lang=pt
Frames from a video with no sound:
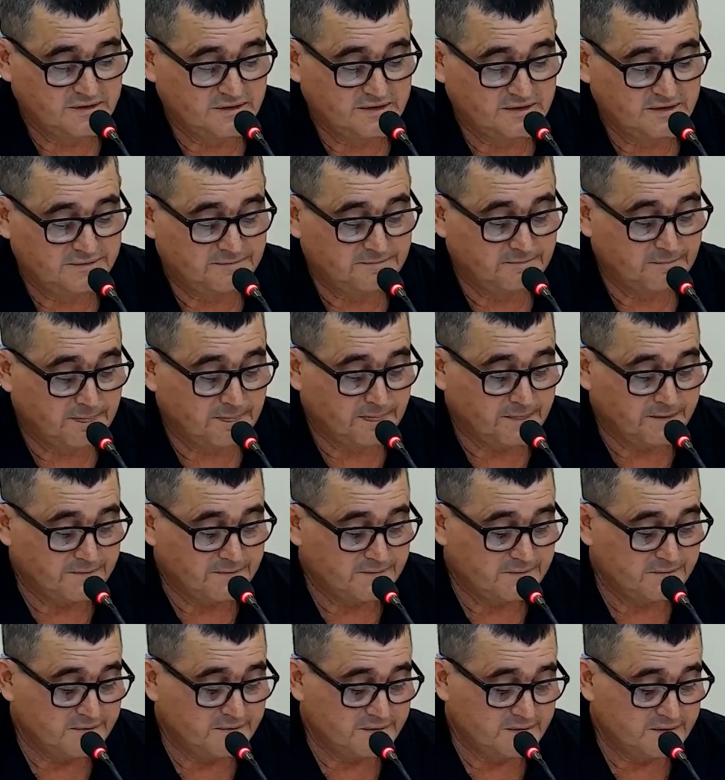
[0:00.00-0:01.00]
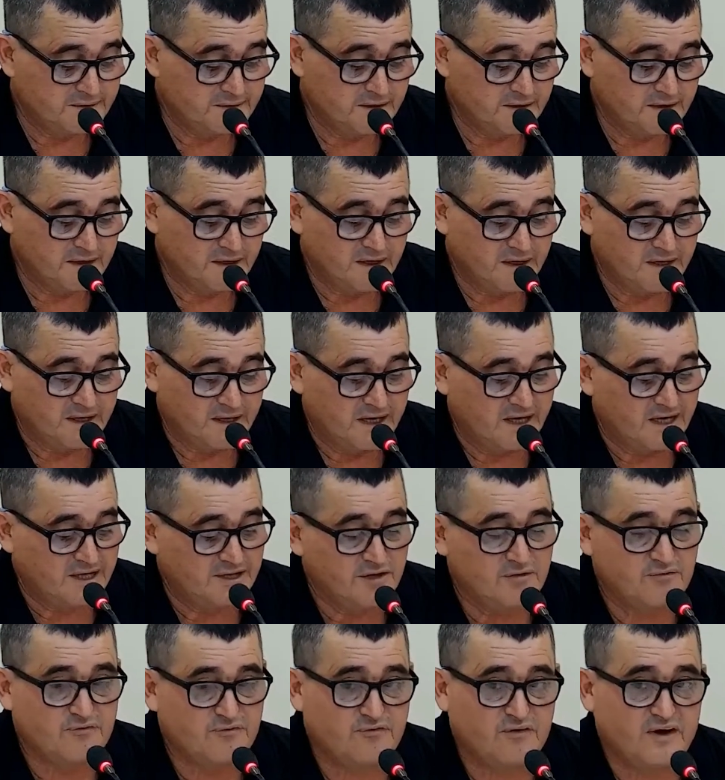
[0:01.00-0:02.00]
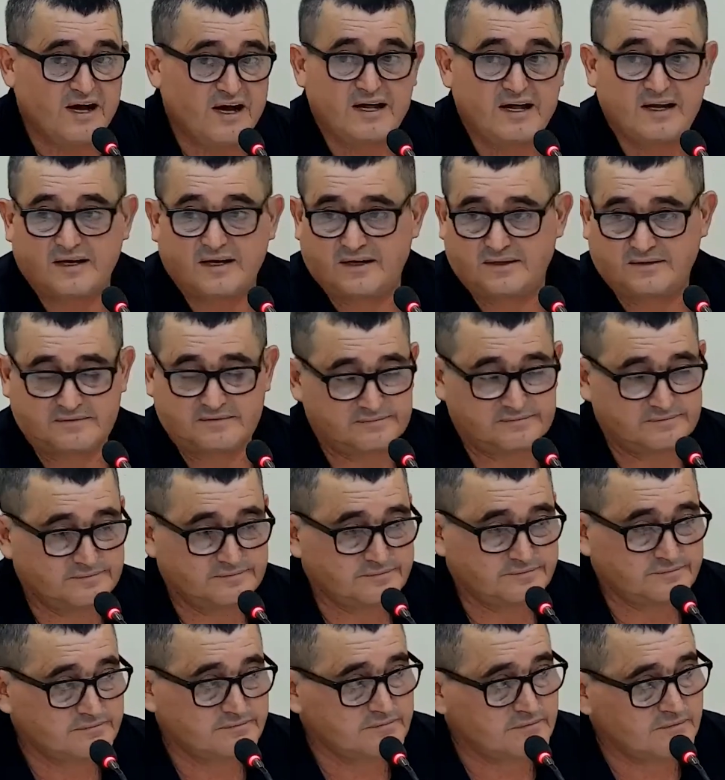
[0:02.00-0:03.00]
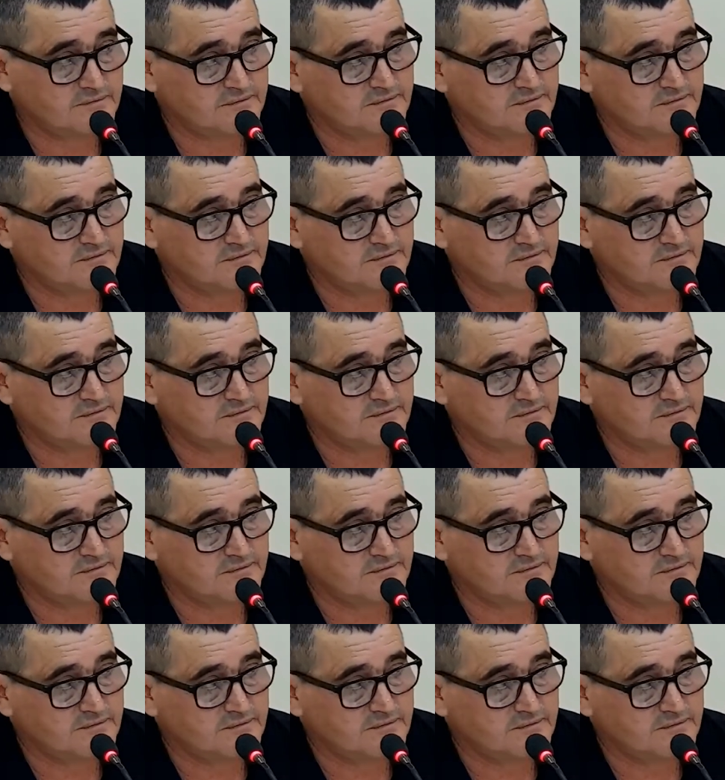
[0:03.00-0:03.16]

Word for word: E ela não fala